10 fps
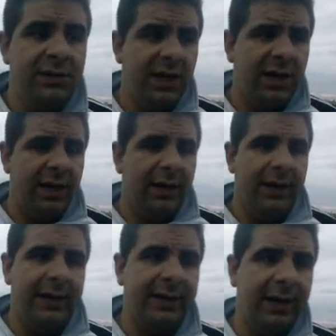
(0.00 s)
Sí,
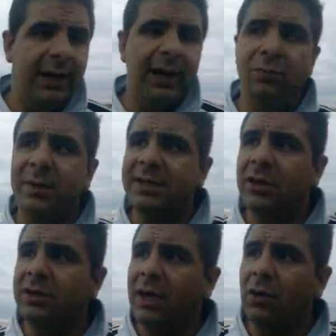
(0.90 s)
este, el año
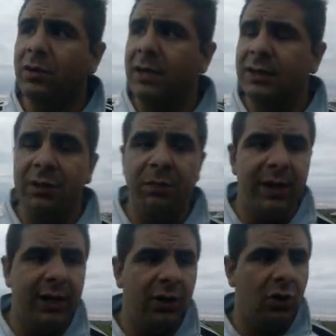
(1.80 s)
pasado estaba,
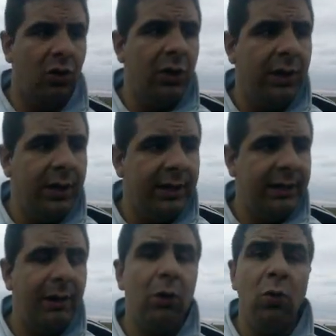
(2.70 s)
separado,
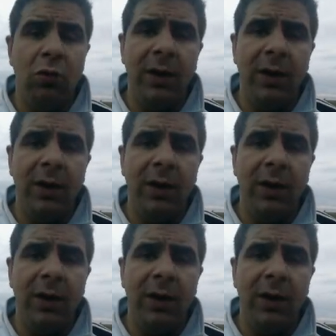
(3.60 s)
estaban los